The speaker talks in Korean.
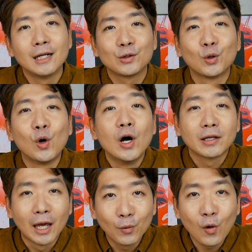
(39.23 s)
또
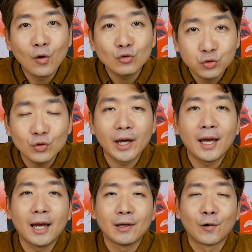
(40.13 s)
개봉
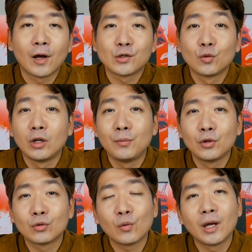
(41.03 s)
후에 여러 가지 또
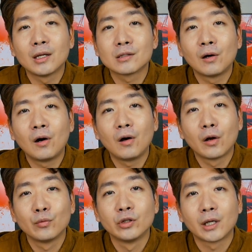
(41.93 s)
리뷰를 통해서
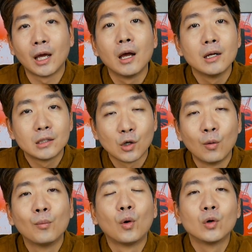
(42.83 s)
여러분들께
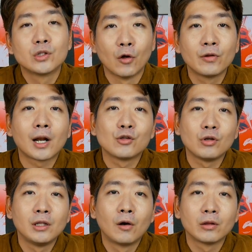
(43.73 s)
정보 전달할 수
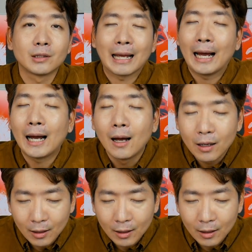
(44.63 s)
있는 것들 다